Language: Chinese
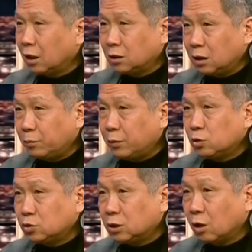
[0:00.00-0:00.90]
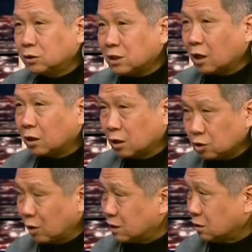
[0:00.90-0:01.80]
了你必须要降格
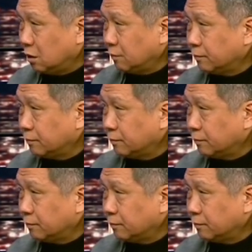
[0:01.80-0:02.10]
选择。